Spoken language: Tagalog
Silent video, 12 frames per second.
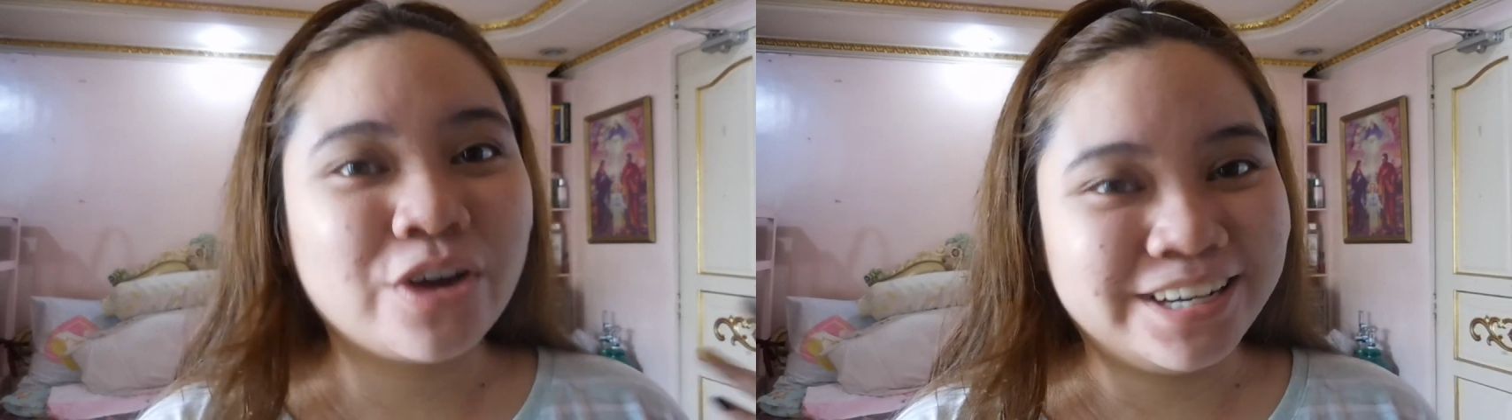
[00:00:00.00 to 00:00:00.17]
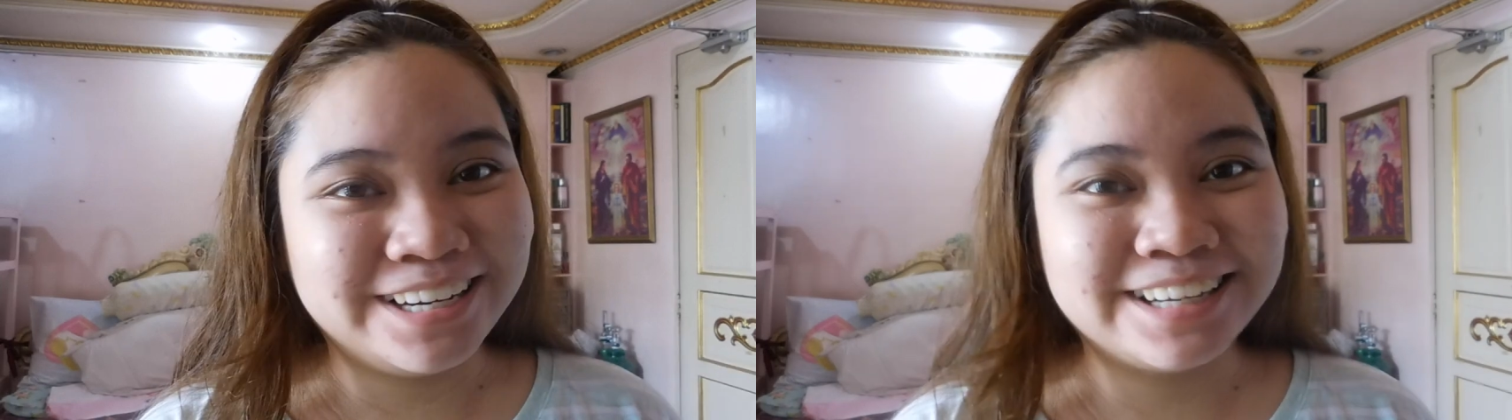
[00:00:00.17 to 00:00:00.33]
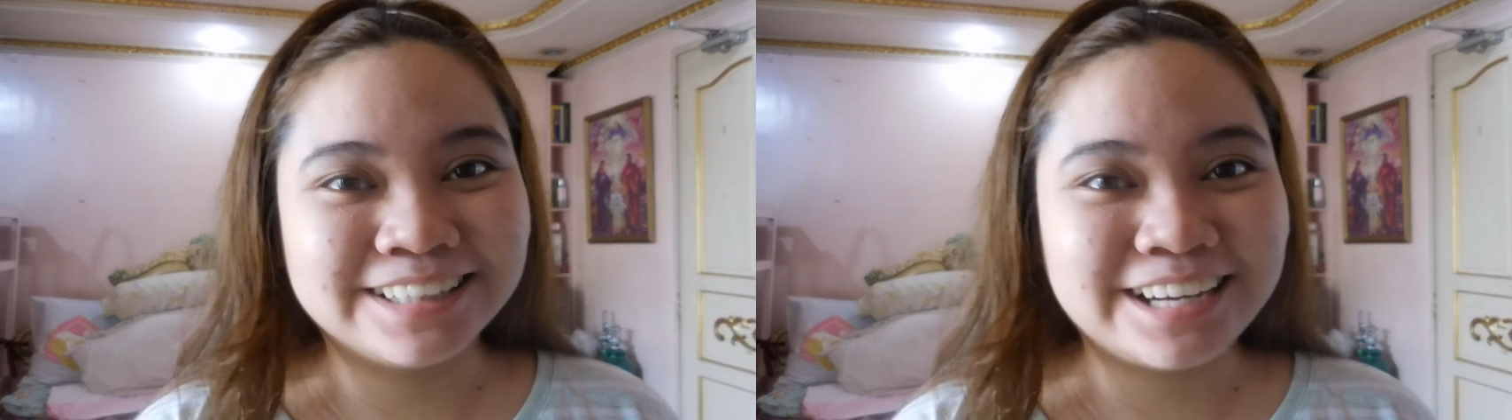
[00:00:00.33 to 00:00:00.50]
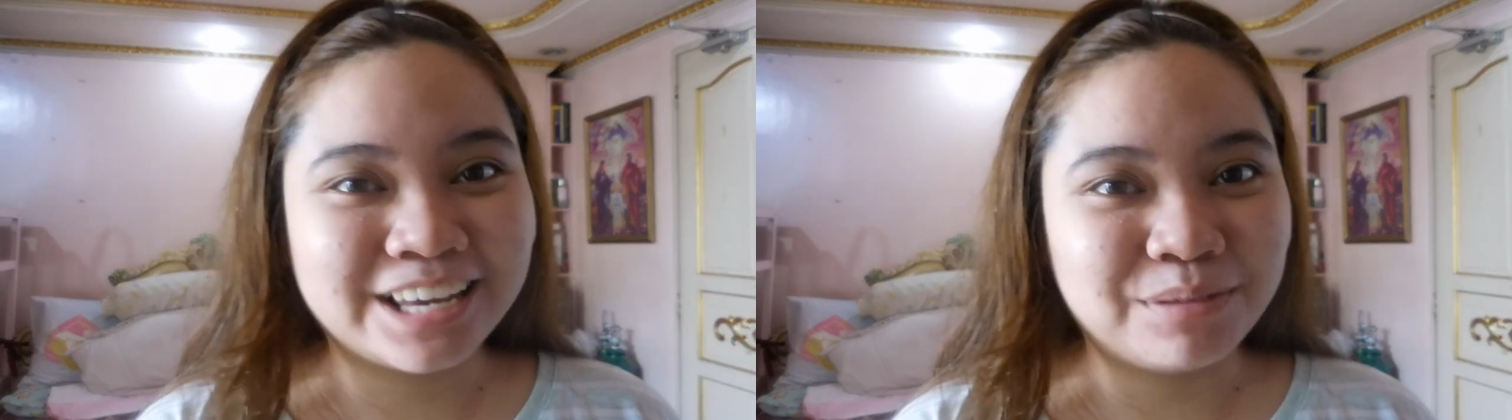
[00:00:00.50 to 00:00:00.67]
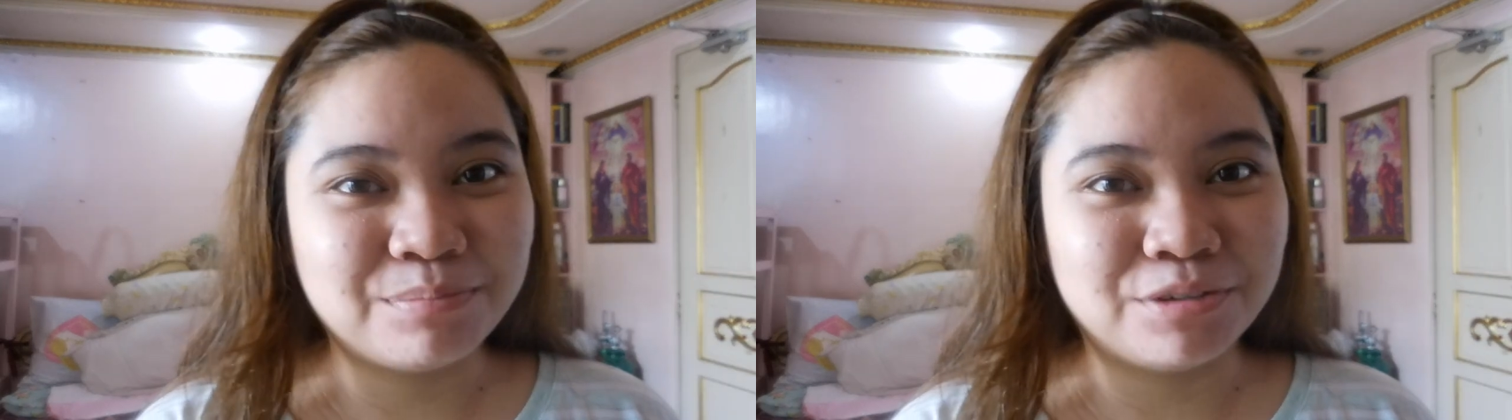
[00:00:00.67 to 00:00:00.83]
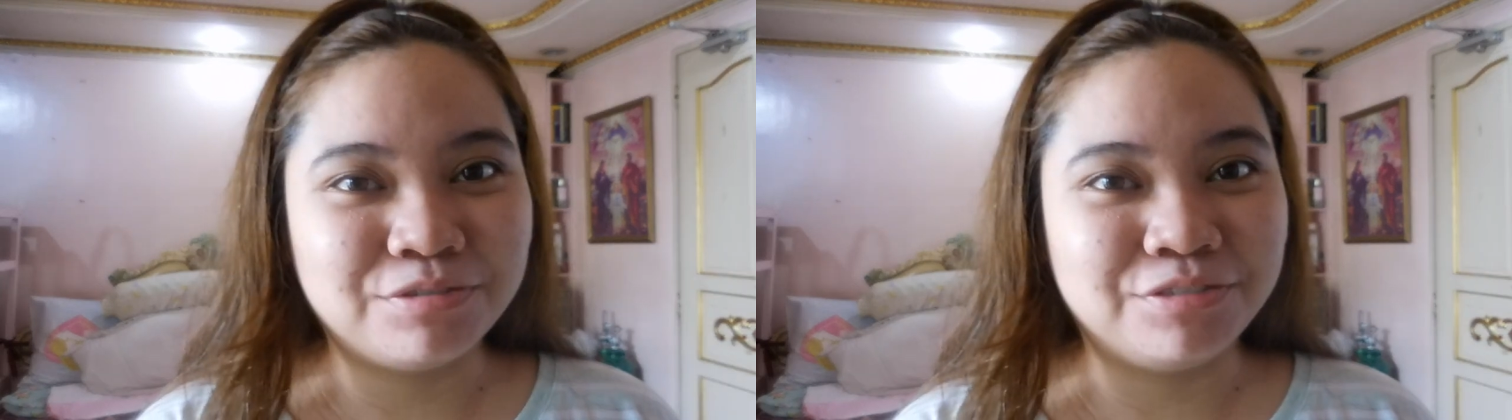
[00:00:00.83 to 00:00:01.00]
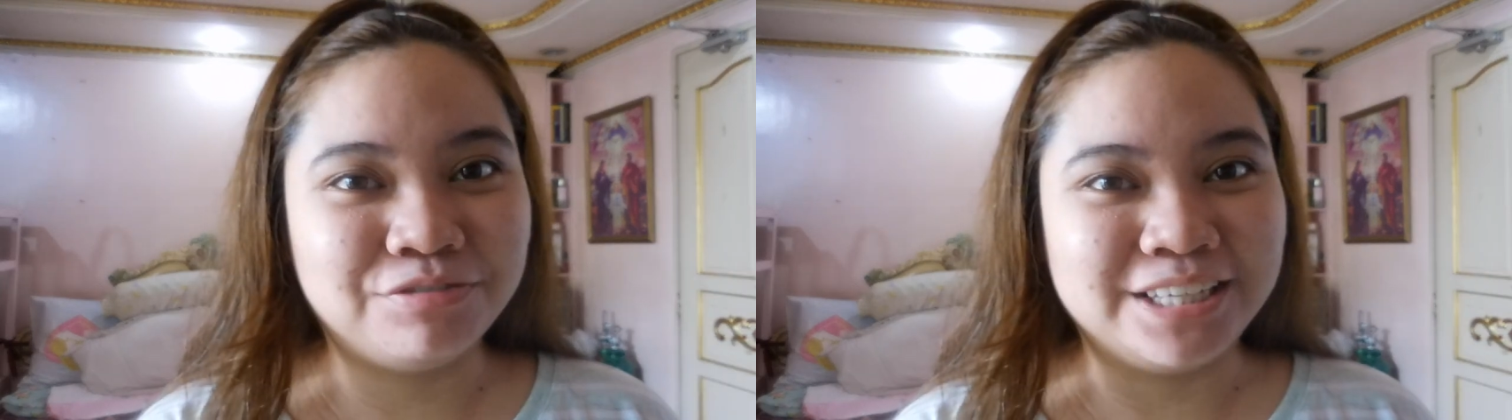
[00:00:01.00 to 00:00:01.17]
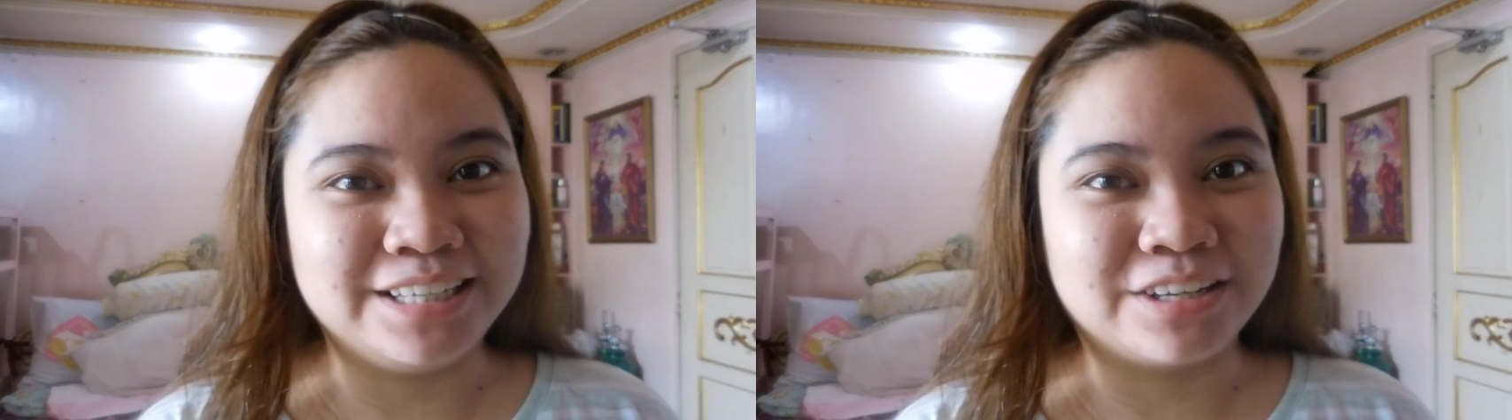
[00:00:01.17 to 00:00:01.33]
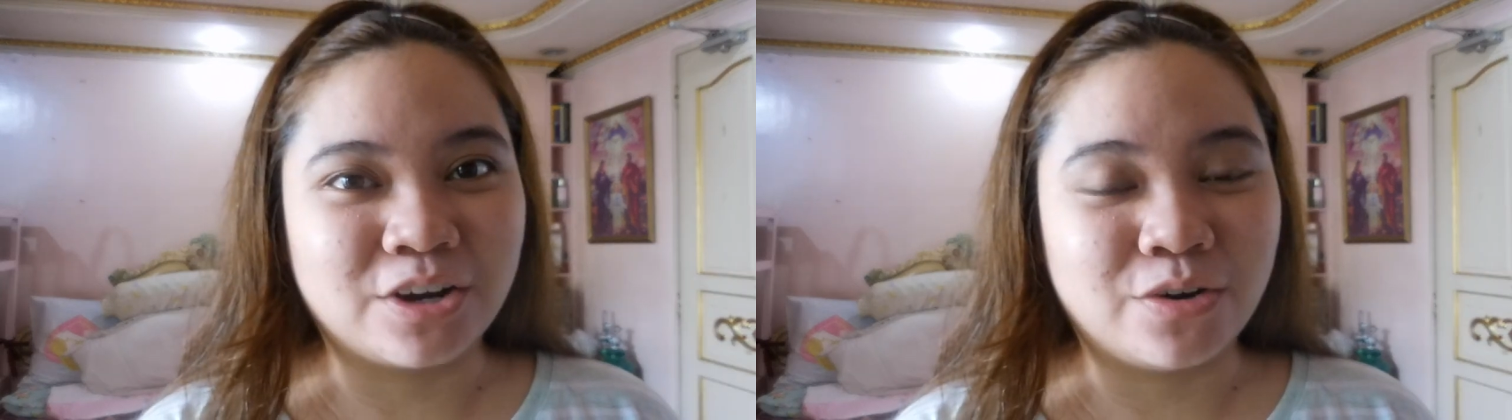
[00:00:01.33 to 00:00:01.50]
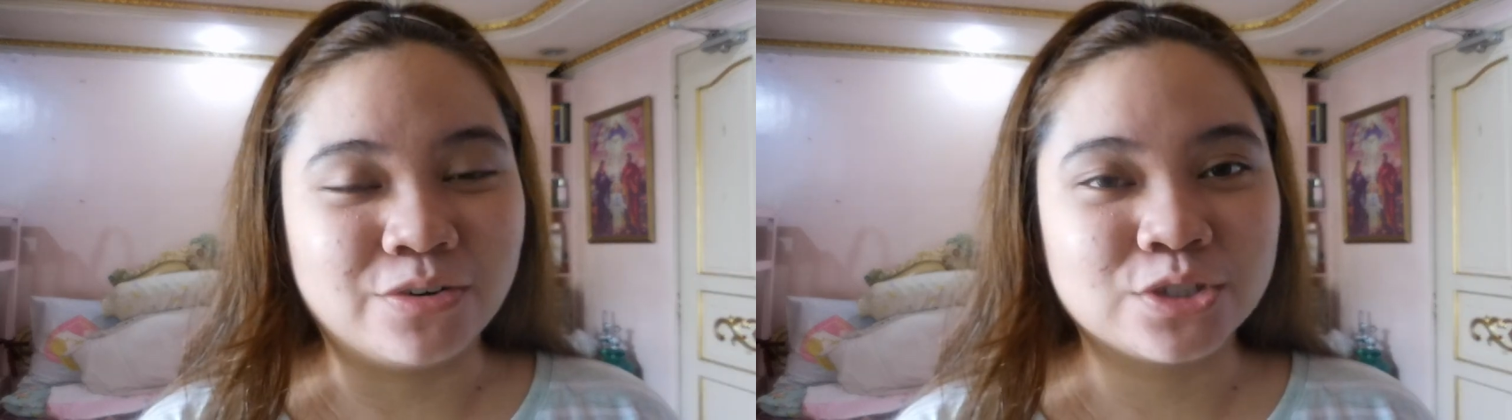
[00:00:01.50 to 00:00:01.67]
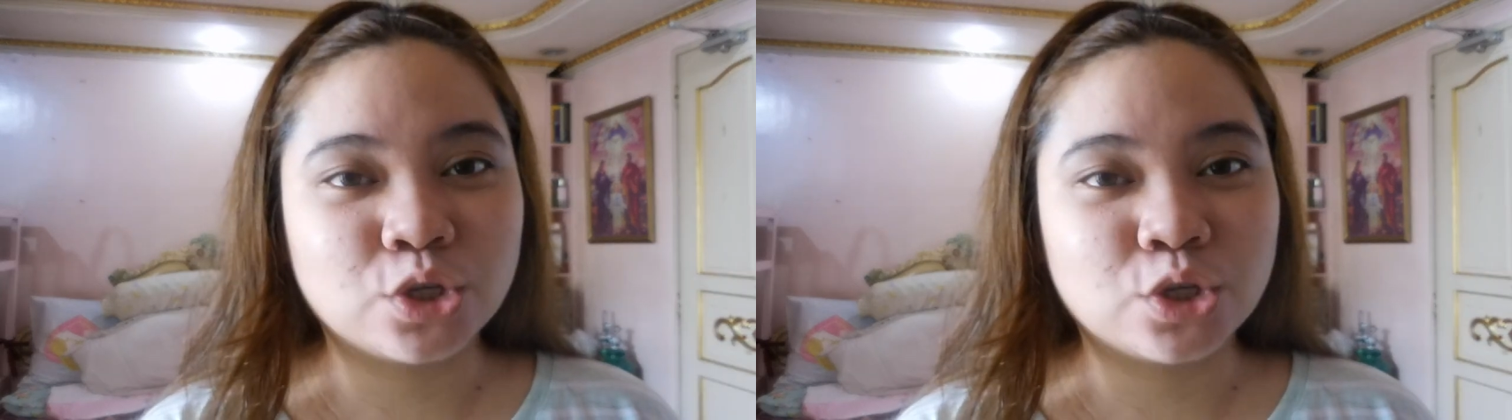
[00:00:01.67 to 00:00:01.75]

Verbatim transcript: oily na talaga yung mafe-feel ko.